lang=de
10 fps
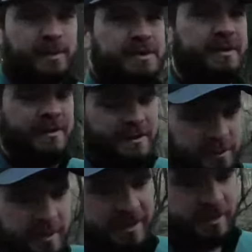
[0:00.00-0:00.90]
ob ich, äh,
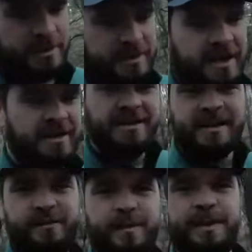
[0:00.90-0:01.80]
überlegt, ob ich da eine
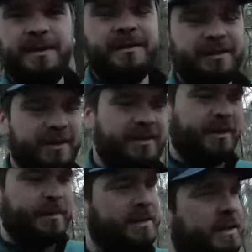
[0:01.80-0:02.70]
Nacht verbringen sollte,
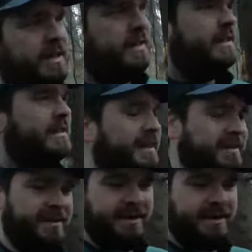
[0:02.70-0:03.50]
aber ah, nee.